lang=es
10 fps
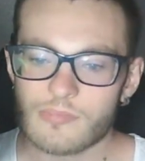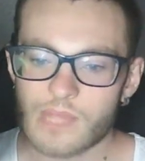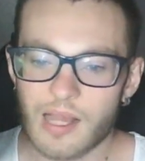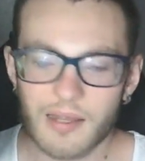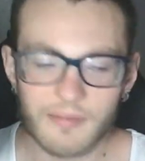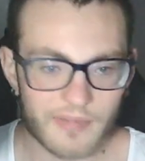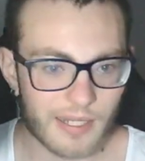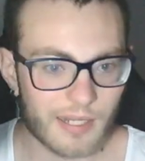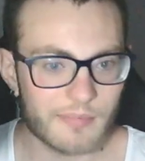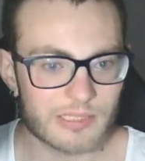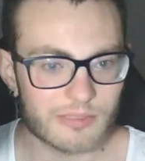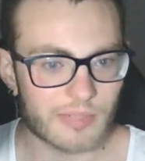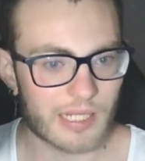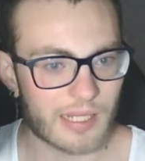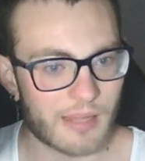Al final me tuve
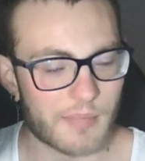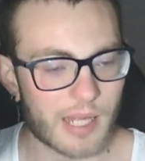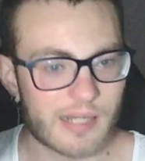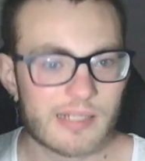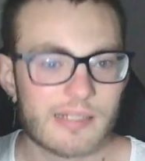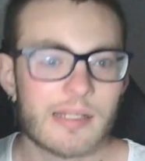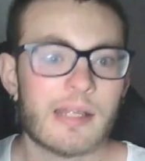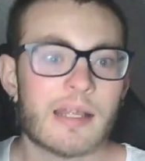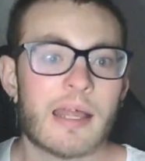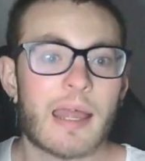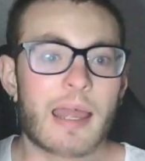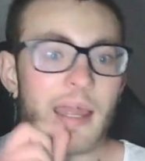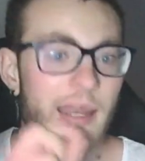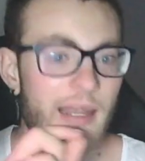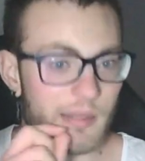que llamar.
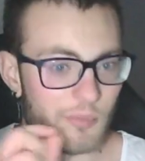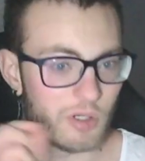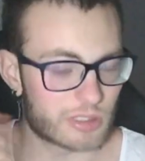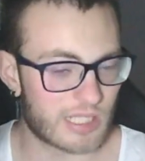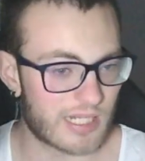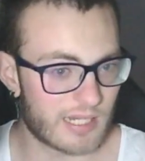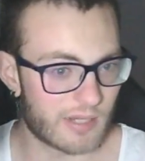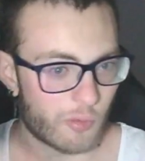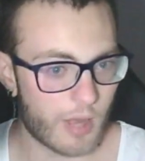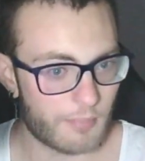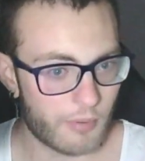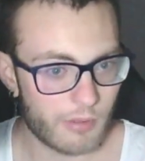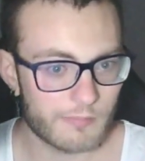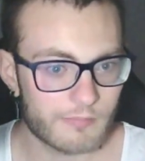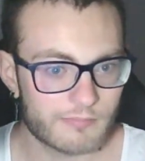El inmortal, el guapo.
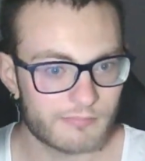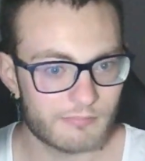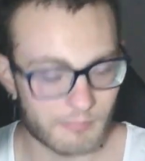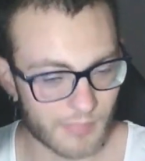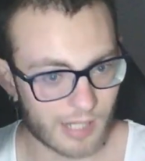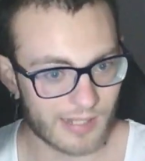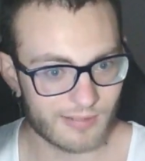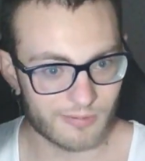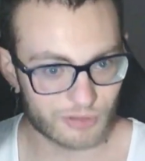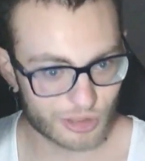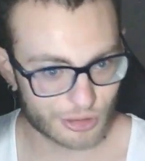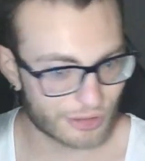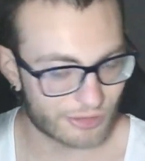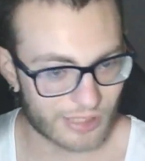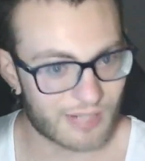Vale, no sé si
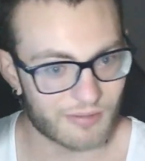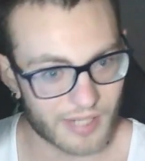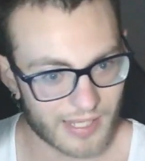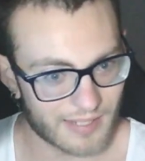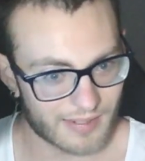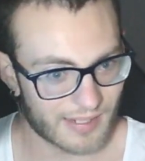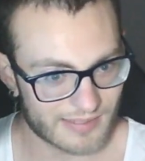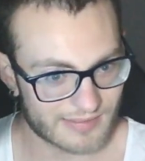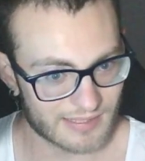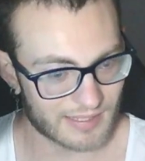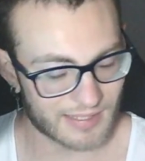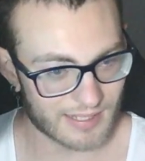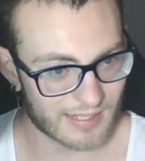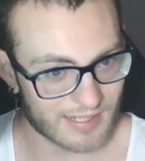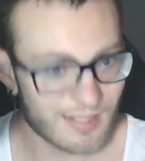os acordáis de ese
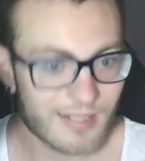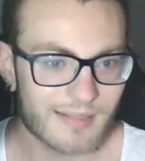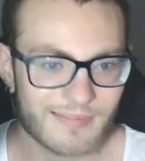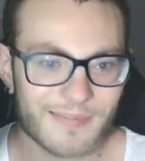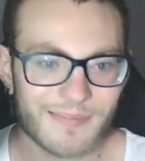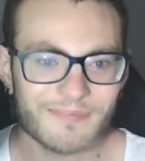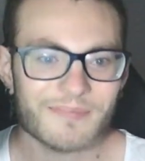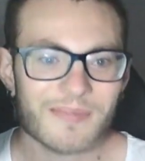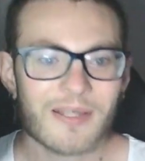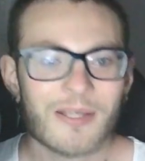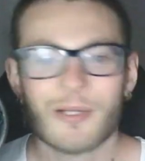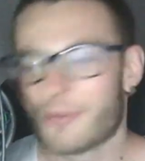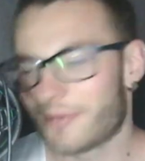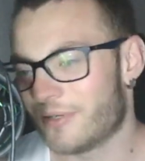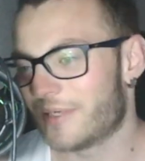canal.
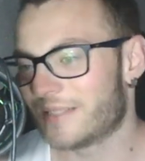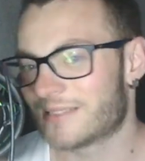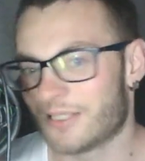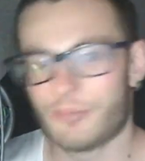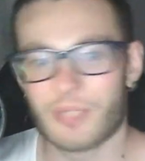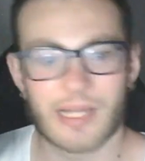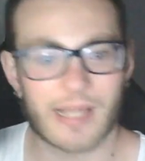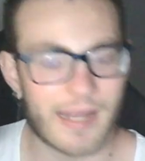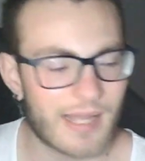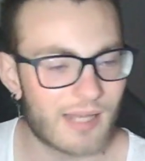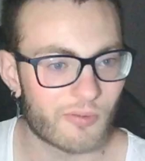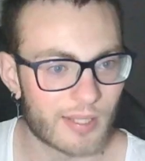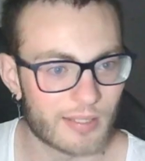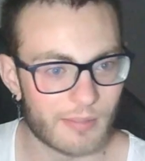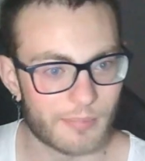Bueno, ese no me el canal
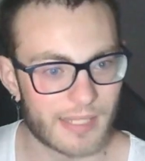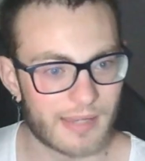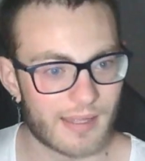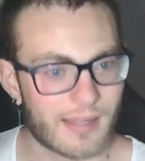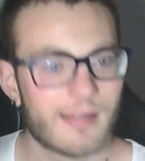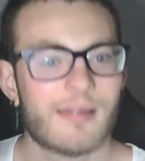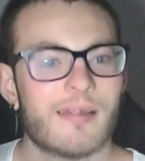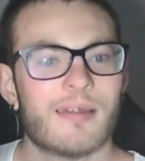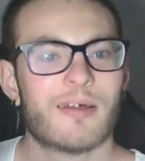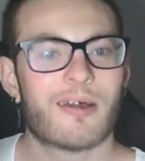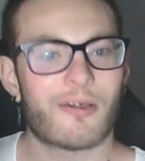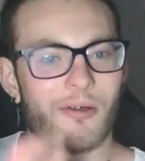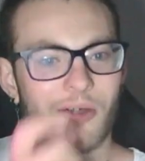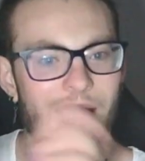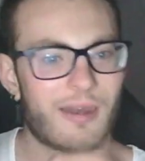cuando empecé.
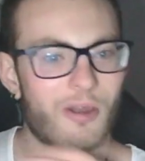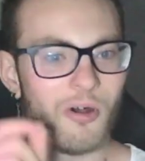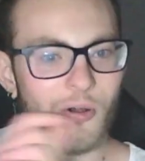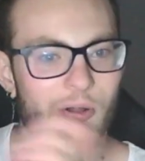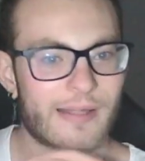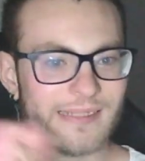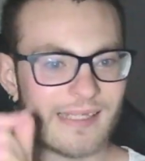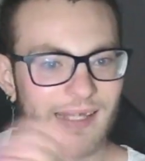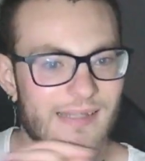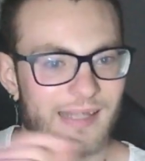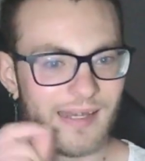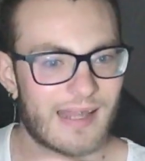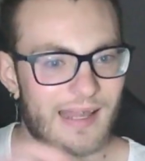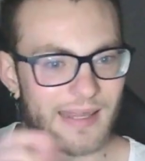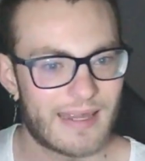Con el logo ese que tenía
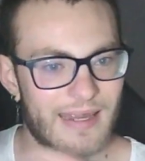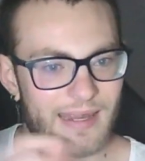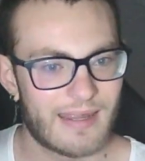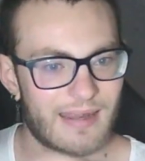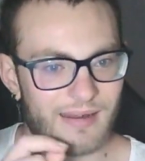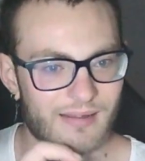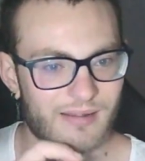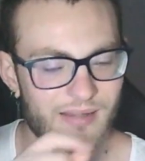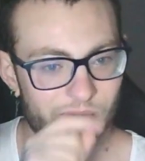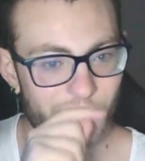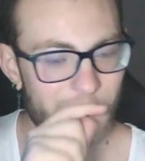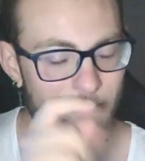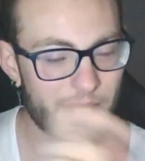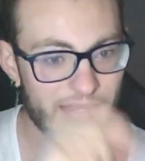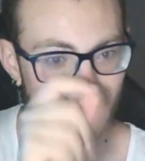de, de una
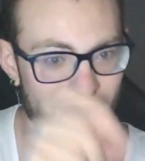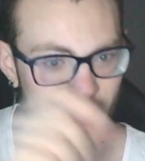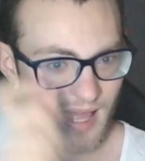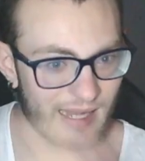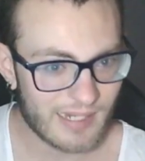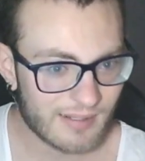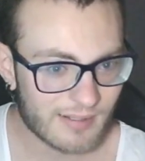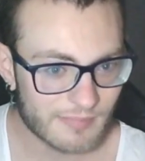especie de alien.